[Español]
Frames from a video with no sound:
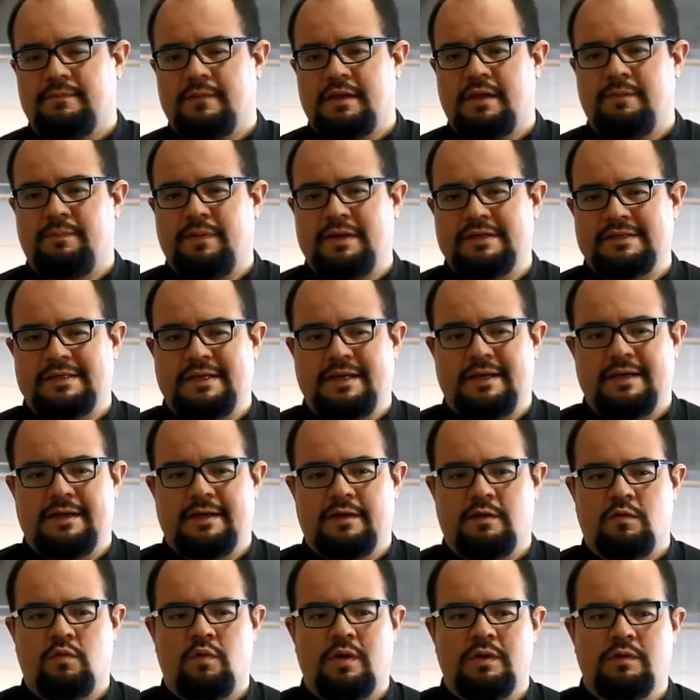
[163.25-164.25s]
¿Qué pasa?
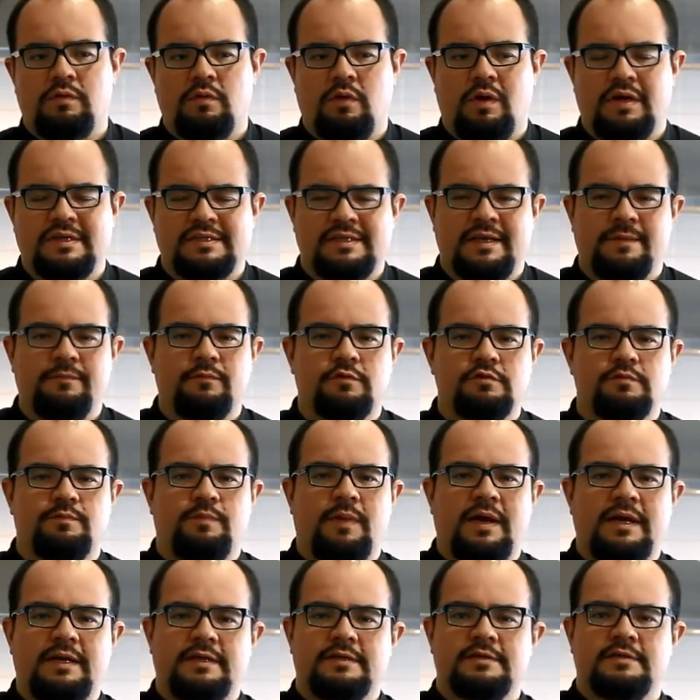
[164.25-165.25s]
cuando hacemos
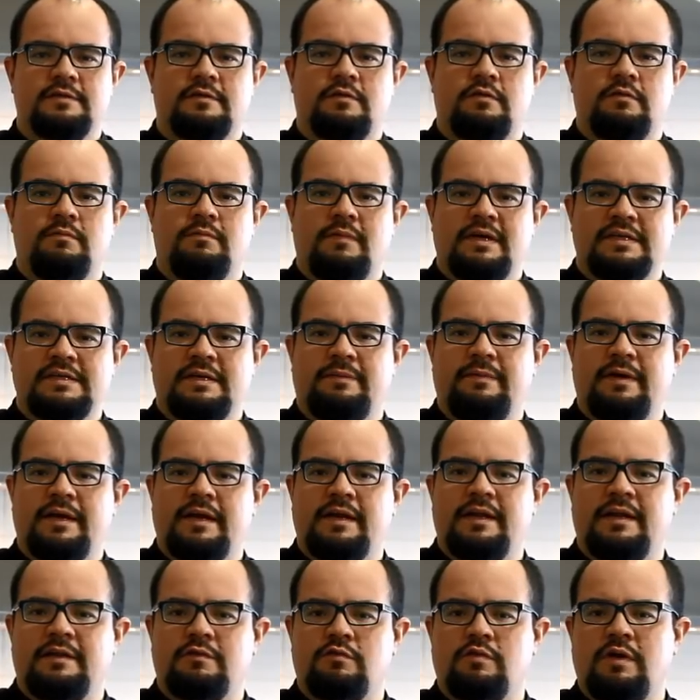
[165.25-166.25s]
panes con masa
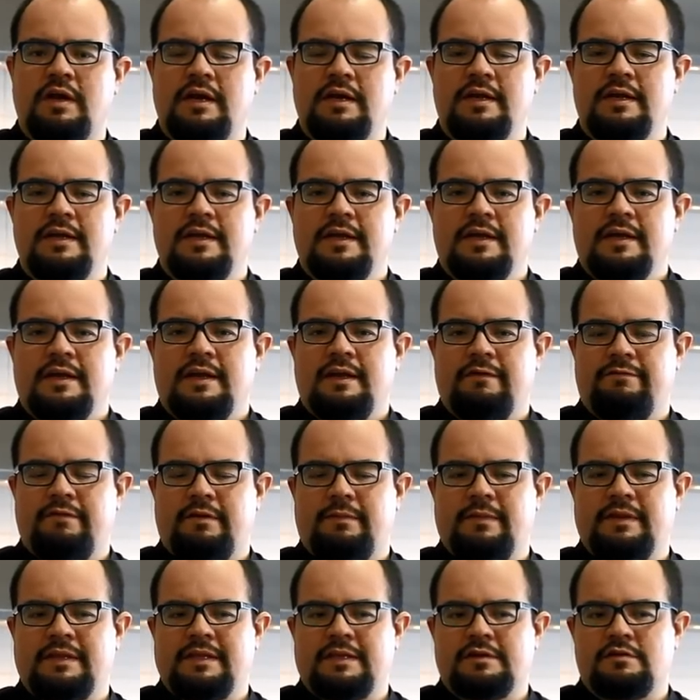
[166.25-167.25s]
madre natural, las
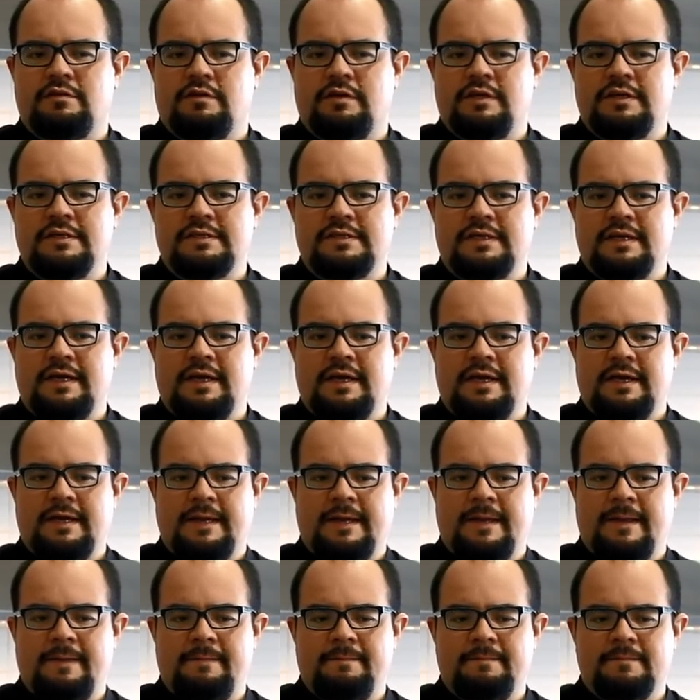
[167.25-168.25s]
fermentaciones
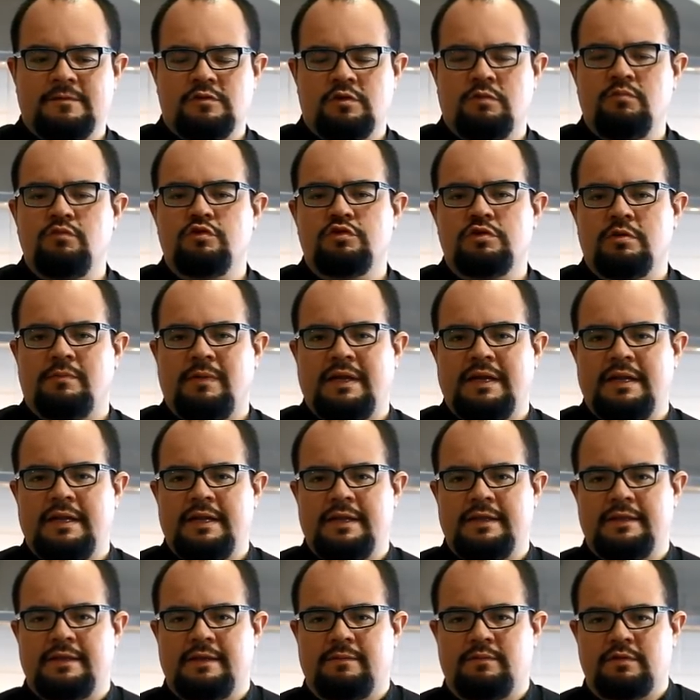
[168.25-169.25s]
eh, son mucho más
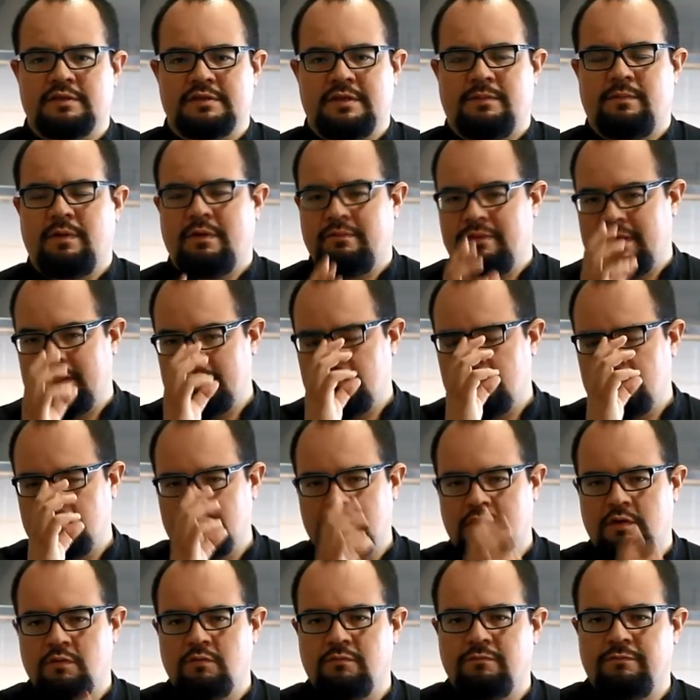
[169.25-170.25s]
lentas, pues estamos hablando
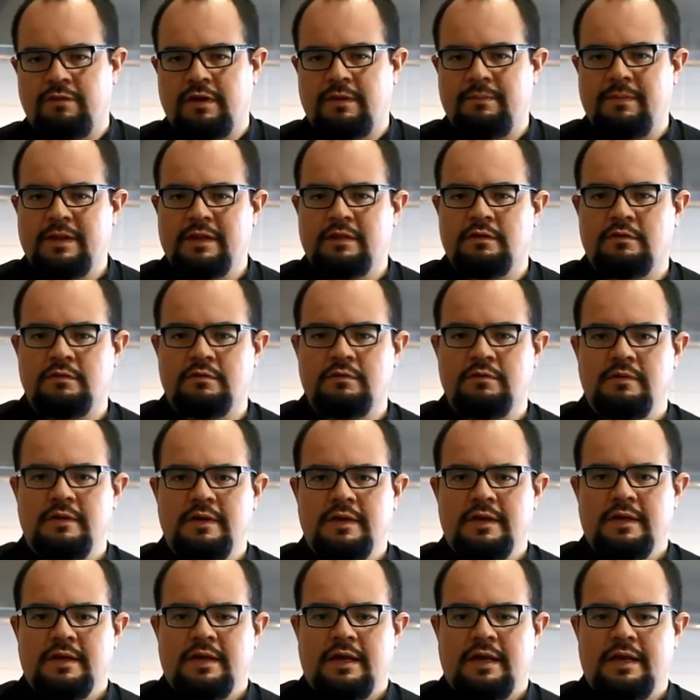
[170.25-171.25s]
de un fermento
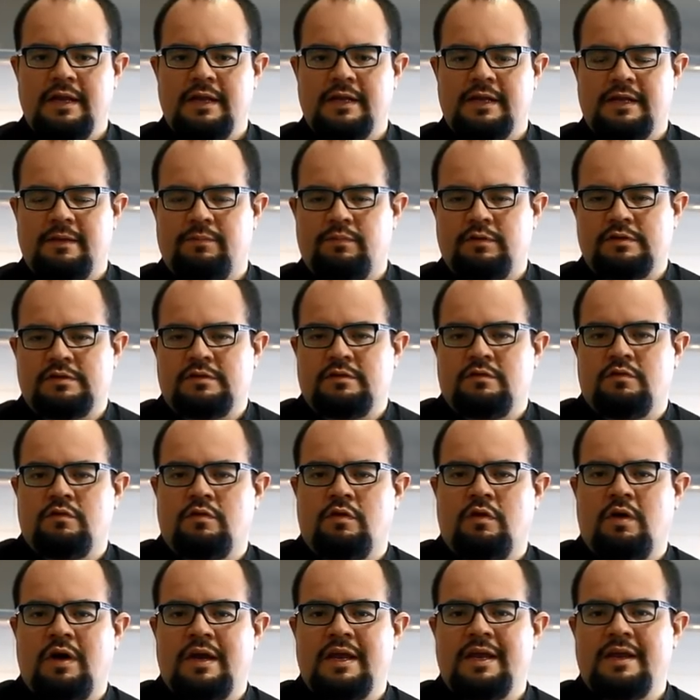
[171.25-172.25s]
en el que pues
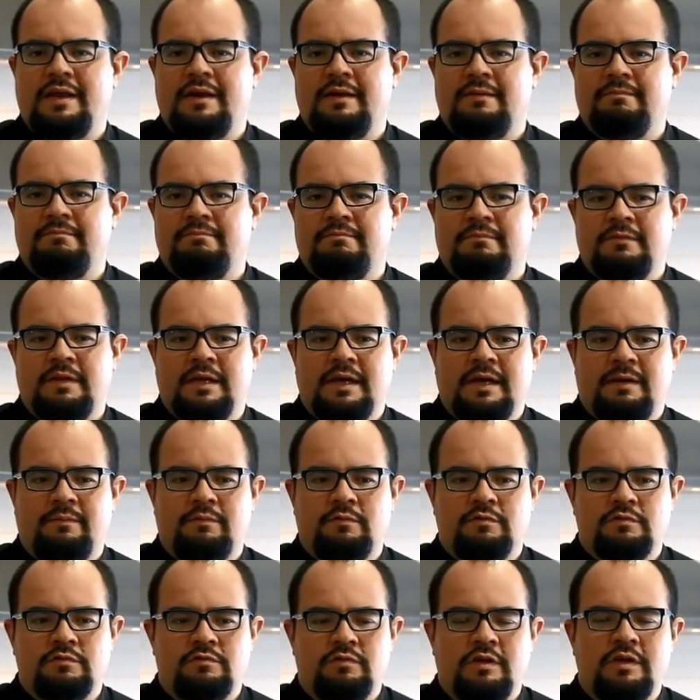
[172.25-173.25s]
no hay,
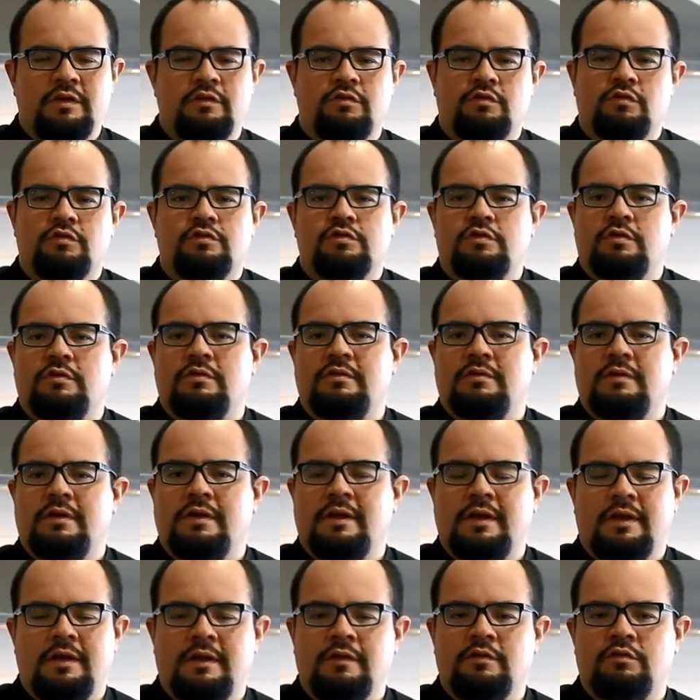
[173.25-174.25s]
digamos, no hay intrusión,
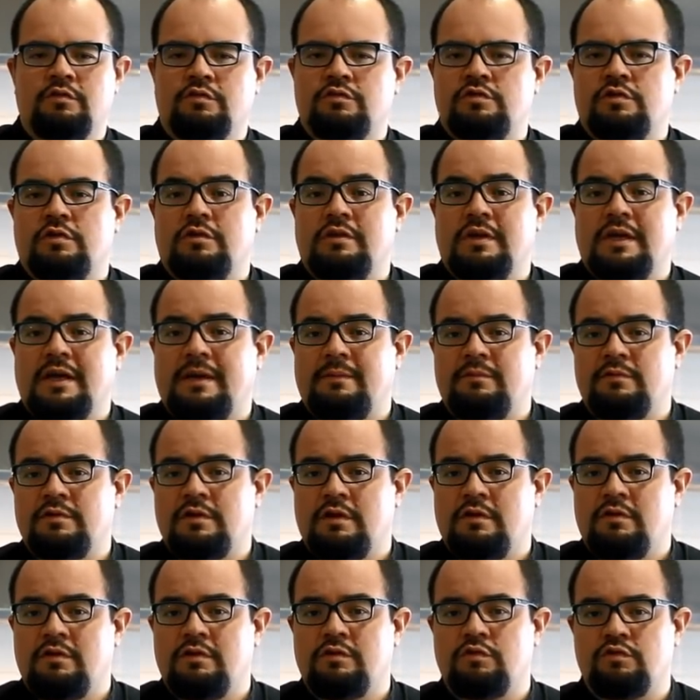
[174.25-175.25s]
eh, intrusión digamos,
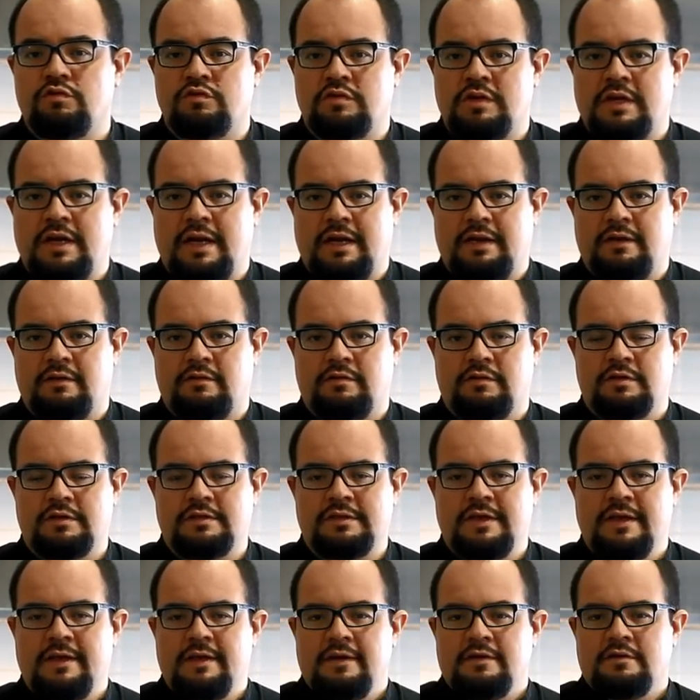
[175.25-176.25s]
de lo industrial.
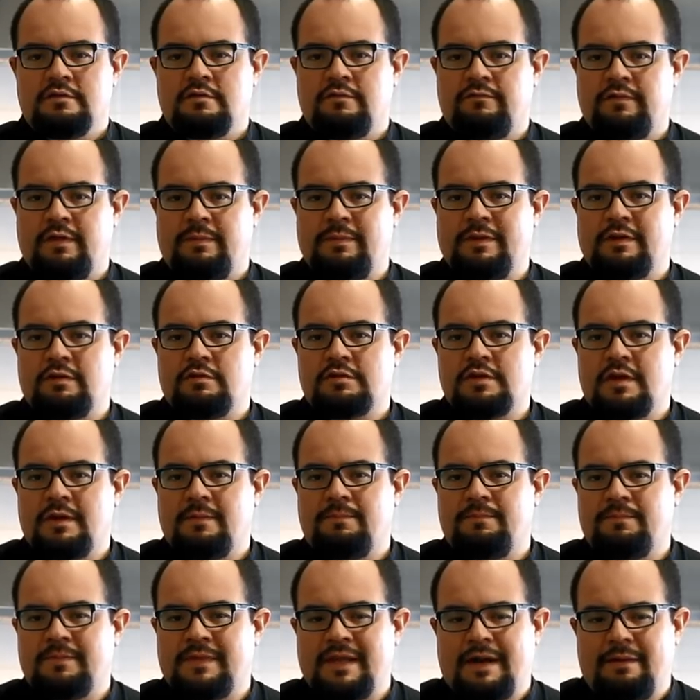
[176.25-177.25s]
Entonces, son fermentos que
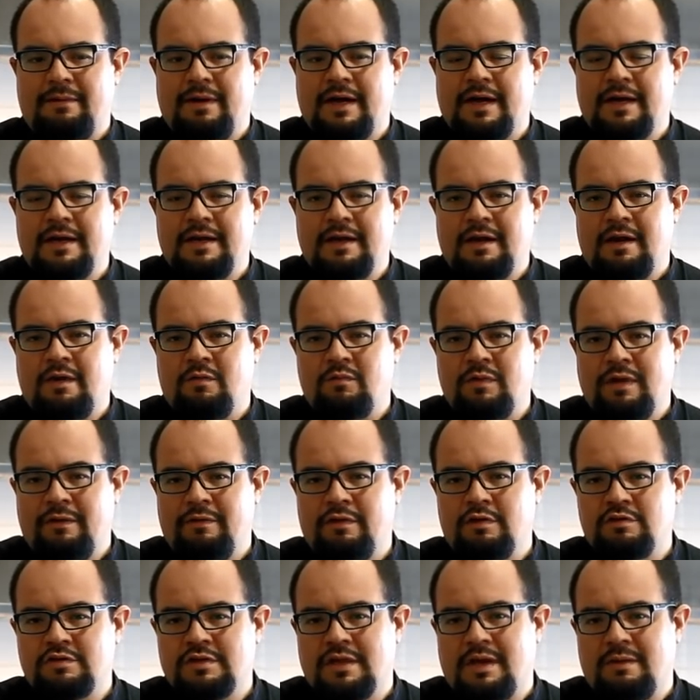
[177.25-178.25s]
trabajan a una
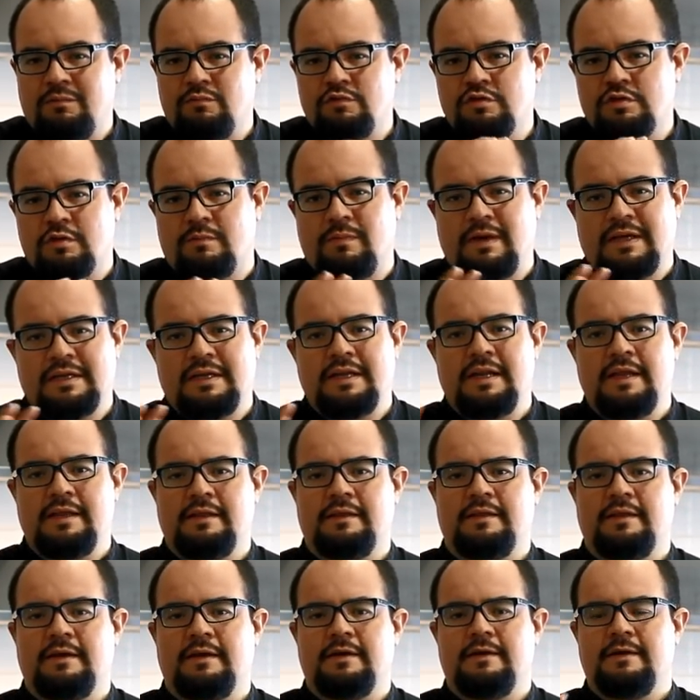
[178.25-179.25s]
velocidad mucho más
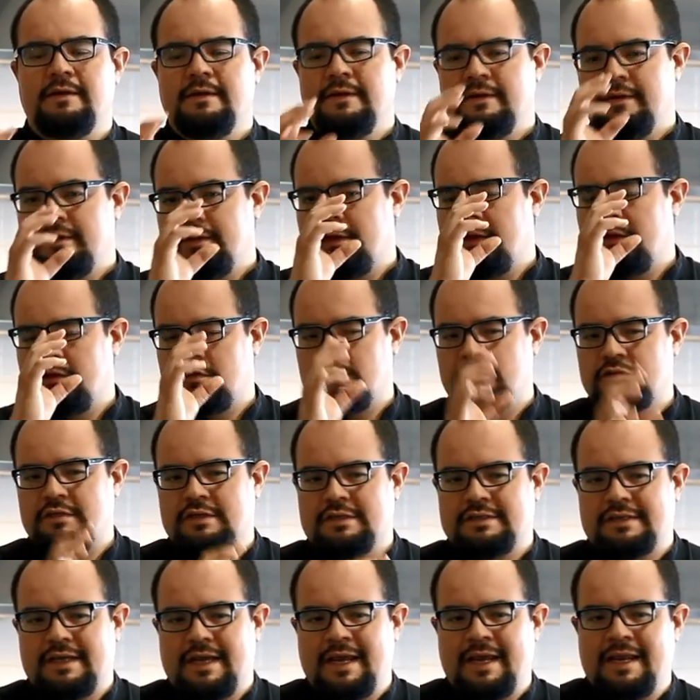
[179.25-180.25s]
lenta.
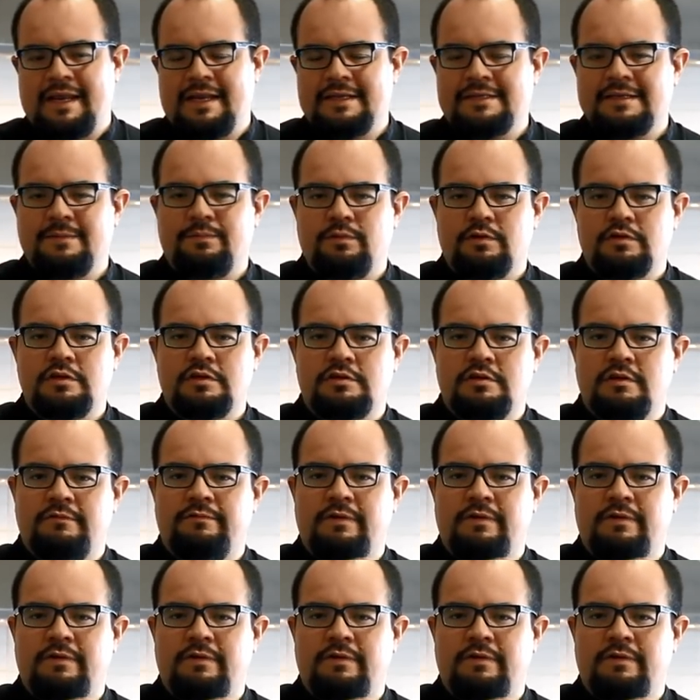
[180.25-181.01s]
Entonces, en ese proceso de